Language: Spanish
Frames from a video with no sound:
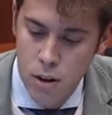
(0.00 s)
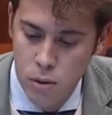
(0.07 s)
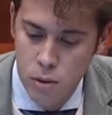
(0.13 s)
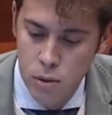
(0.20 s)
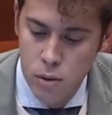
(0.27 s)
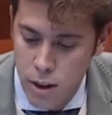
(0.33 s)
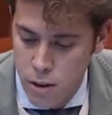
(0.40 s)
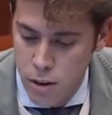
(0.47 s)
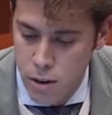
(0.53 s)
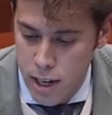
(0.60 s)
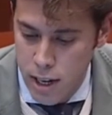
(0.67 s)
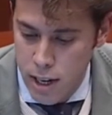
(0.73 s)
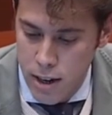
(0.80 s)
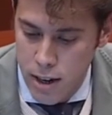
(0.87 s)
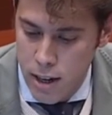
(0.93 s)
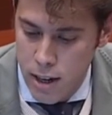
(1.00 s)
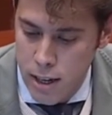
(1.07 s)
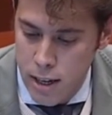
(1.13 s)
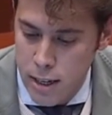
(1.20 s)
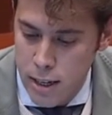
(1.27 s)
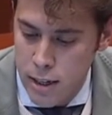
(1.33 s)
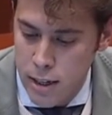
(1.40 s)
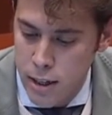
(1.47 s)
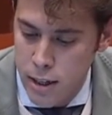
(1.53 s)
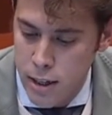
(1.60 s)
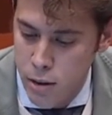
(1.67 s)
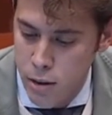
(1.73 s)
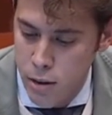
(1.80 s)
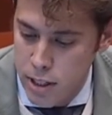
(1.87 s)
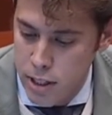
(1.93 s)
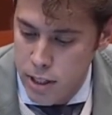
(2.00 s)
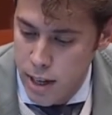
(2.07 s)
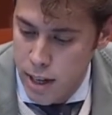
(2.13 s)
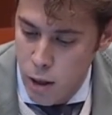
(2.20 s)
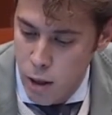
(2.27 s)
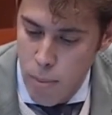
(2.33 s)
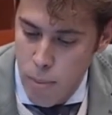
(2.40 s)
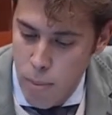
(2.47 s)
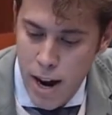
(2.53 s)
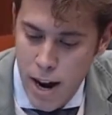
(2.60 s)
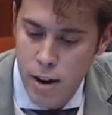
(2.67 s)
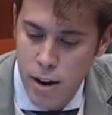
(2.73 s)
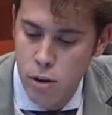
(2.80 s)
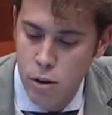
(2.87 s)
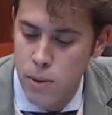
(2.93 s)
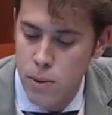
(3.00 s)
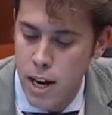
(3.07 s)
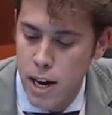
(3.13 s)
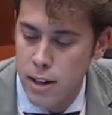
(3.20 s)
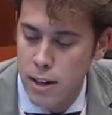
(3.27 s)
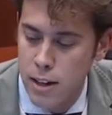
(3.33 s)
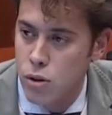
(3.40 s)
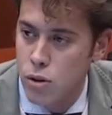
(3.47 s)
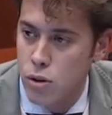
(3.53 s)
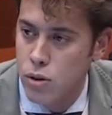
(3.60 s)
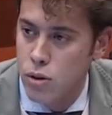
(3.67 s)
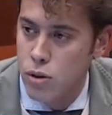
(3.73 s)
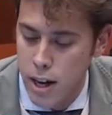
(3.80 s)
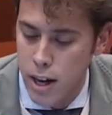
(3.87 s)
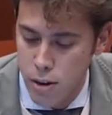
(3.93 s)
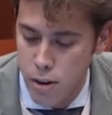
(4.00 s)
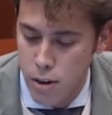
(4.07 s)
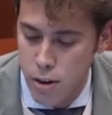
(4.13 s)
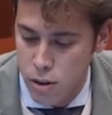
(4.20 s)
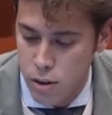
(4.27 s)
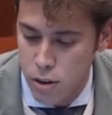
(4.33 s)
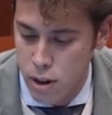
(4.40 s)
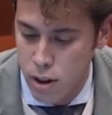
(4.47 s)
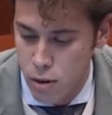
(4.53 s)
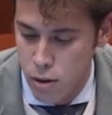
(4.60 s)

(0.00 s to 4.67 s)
Un dinero que ha ido destinado a pagar los viajes de los consejeros,